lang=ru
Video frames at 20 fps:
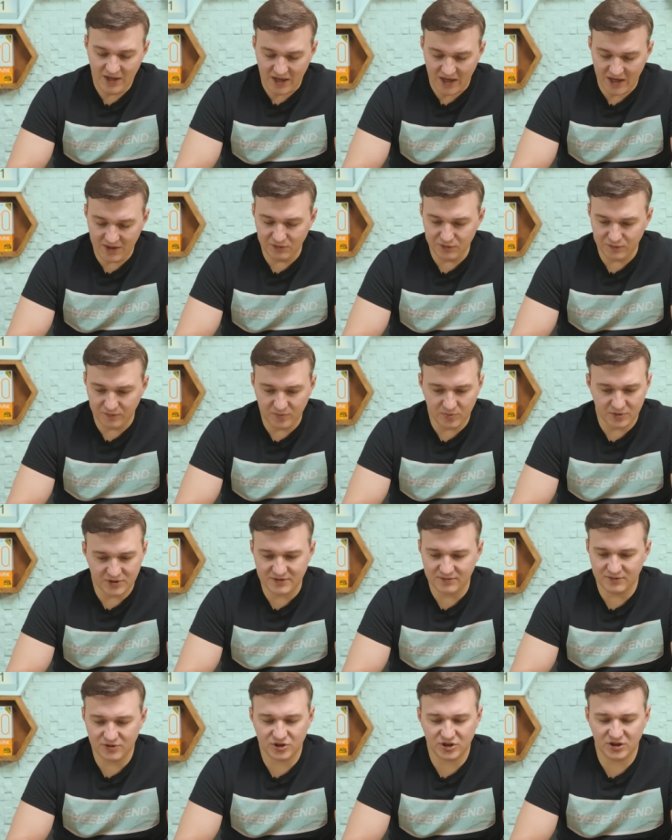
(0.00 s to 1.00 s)
А вот выбор
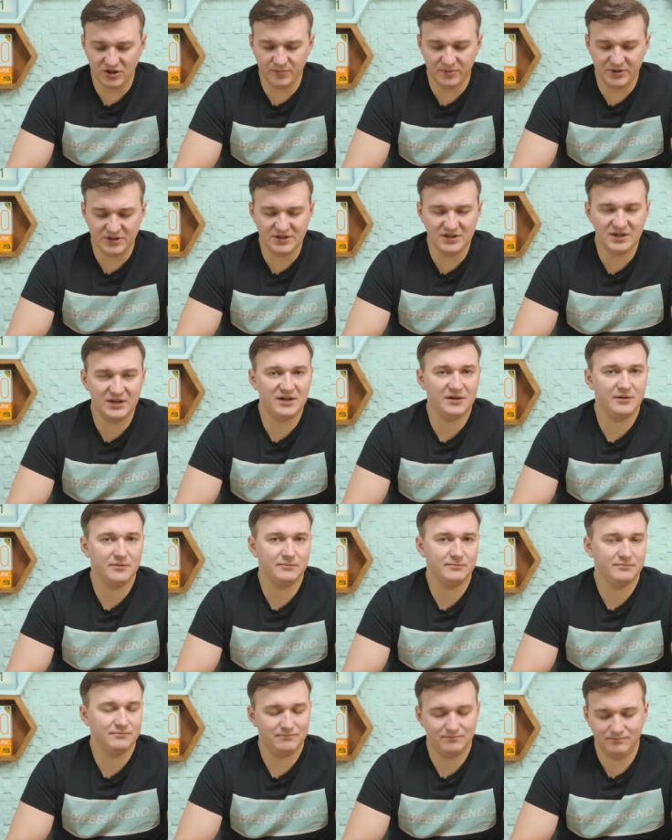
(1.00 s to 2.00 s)
совершенно
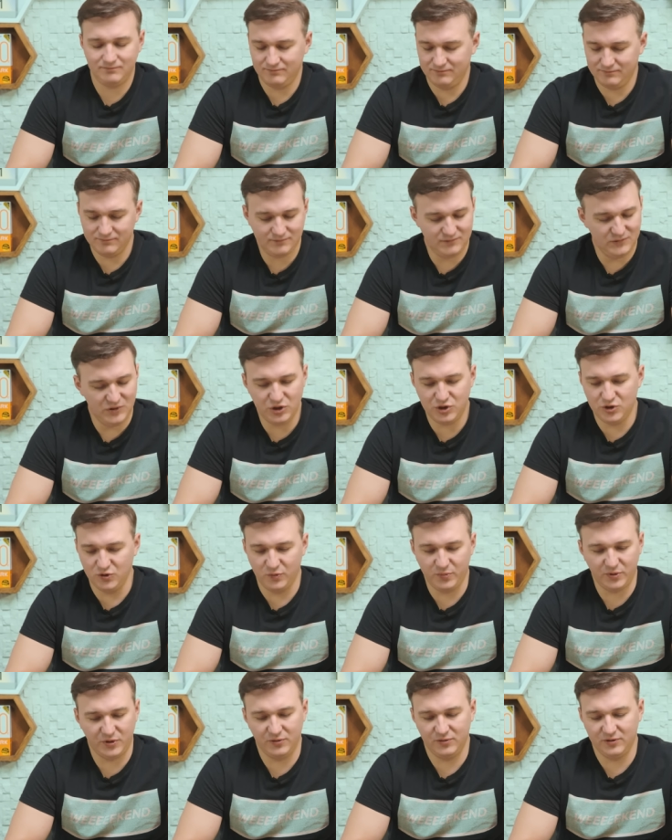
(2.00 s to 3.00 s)
простая,
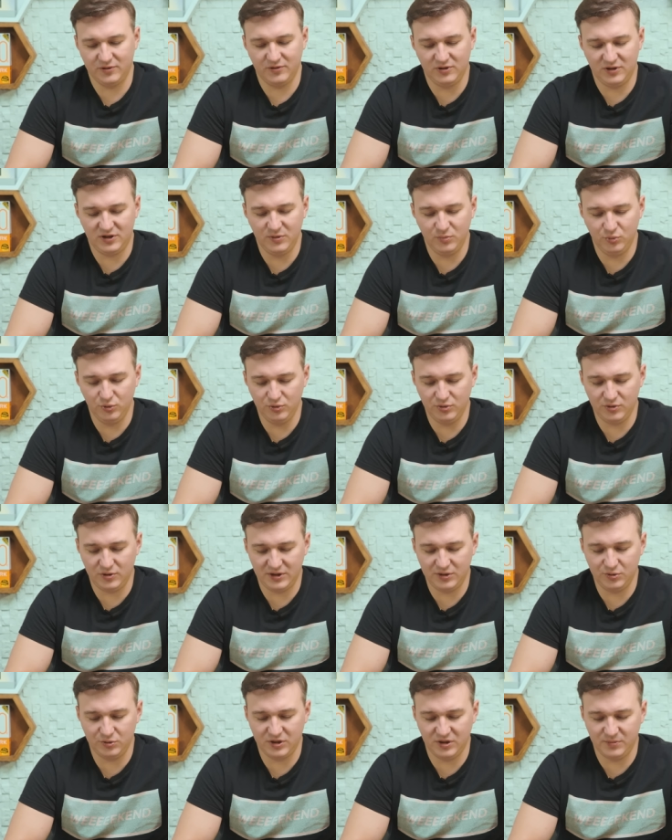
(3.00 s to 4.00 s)
ничего про него говорить не буду,
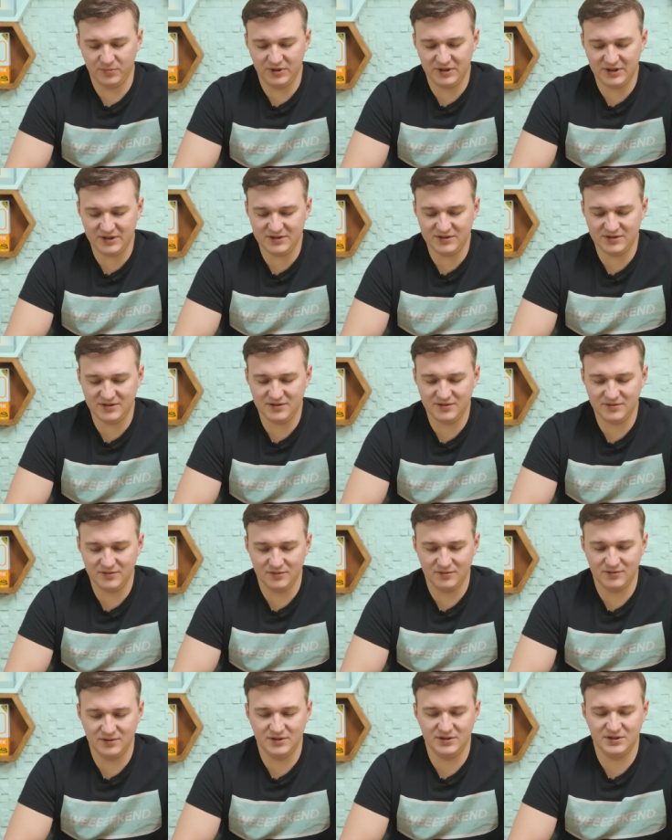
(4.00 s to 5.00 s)
оно как бы есть,
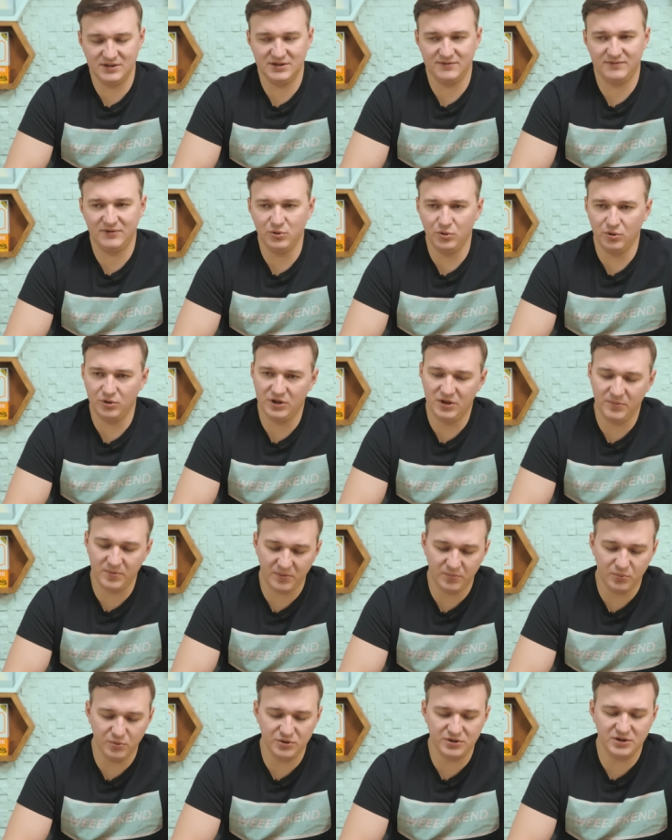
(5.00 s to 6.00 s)
э, звонок не
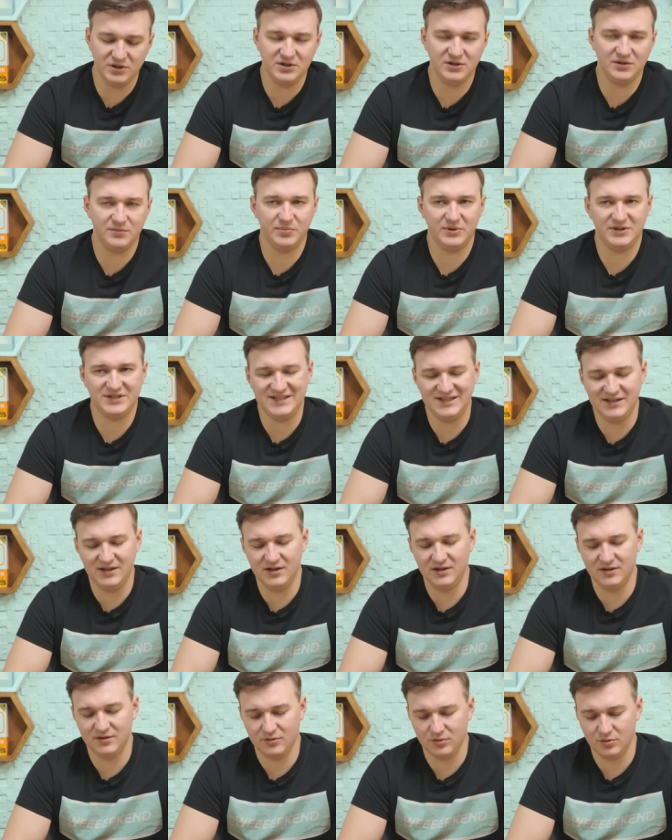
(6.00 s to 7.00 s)
пропустите по
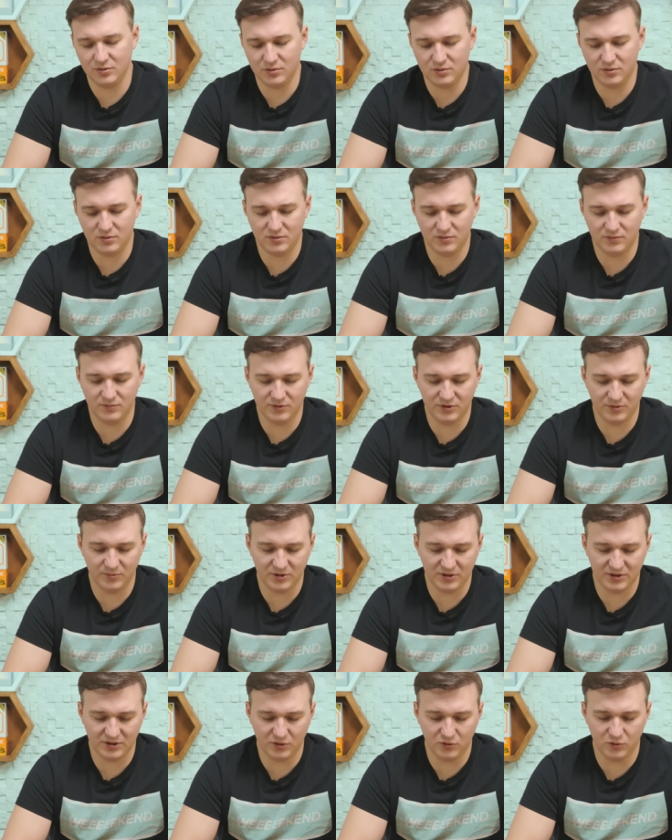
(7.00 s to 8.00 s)
силе, но вот
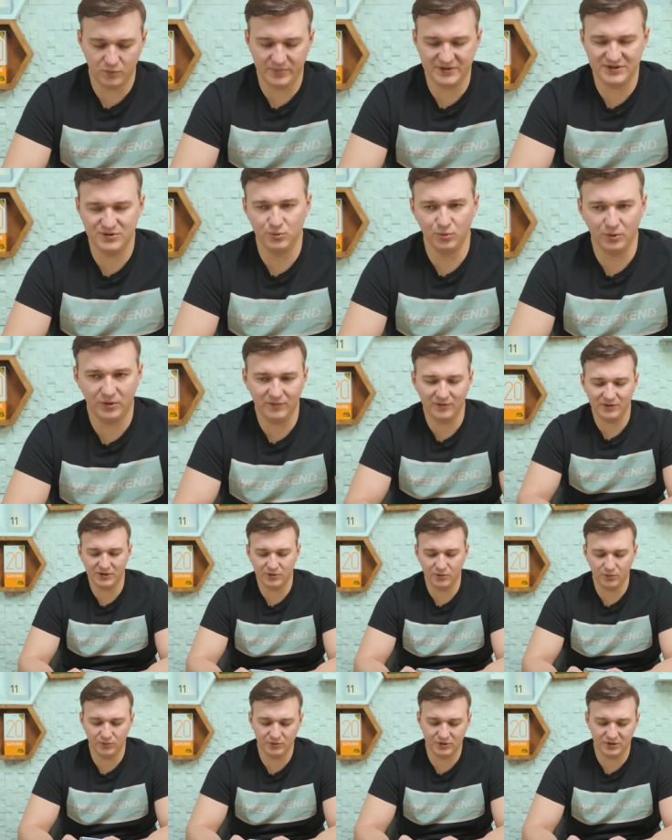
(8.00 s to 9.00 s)
именно такого постукивания
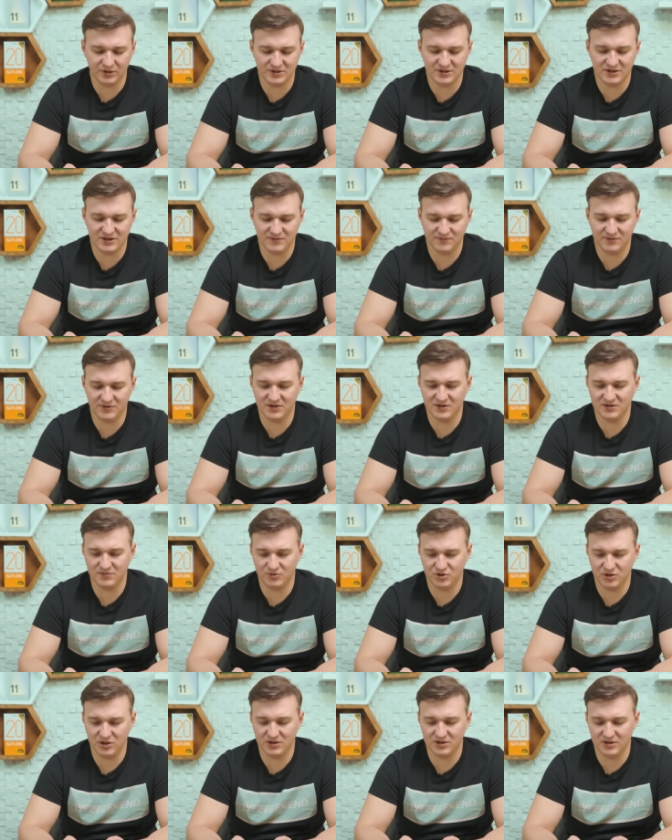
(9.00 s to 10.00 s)
какого-то здесь вы не
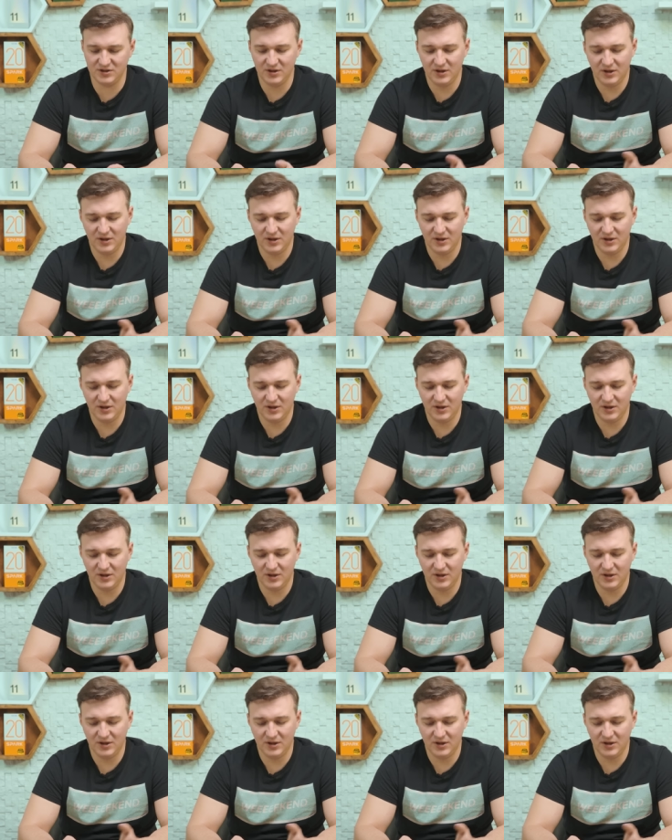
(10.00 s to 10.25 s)
замечаете.